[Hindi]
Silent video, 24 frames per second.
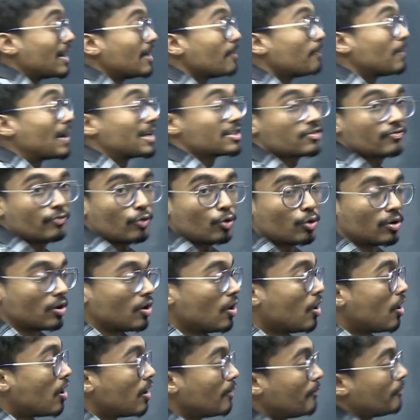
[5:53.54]
वन प्लस फोर
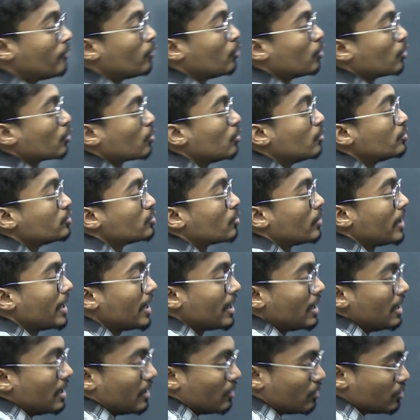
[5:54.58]
और फोर को जो है
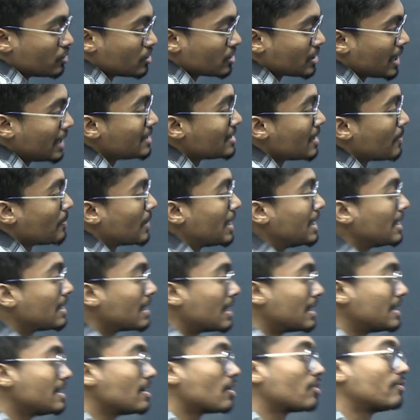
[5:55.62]
उस साइड सेपरेट
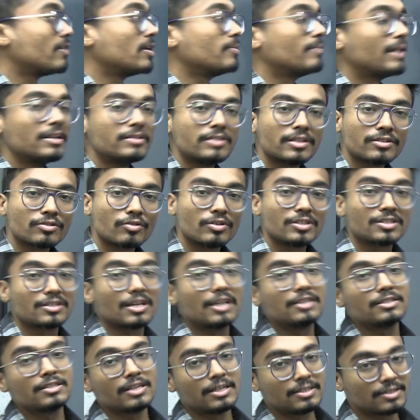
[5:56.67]
कर दिया और वन माइनस एक्स को
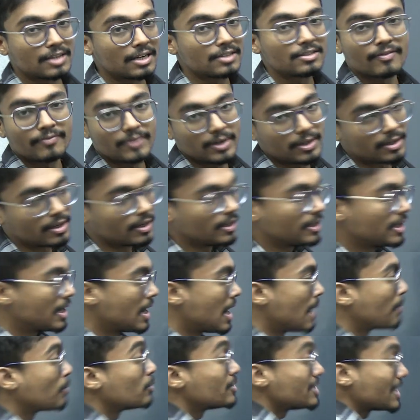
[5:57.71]
इस साइड सेपरेट कर दिया
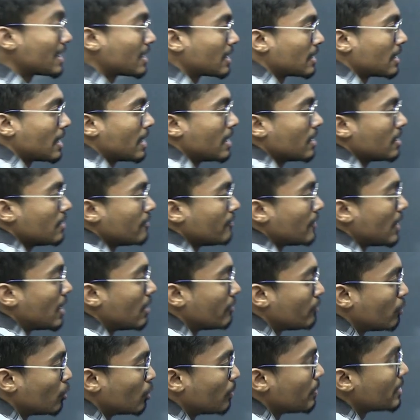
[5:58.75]
आपको चेक करना है कि
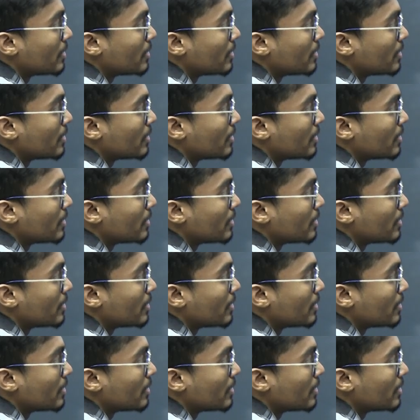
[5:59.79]
फोर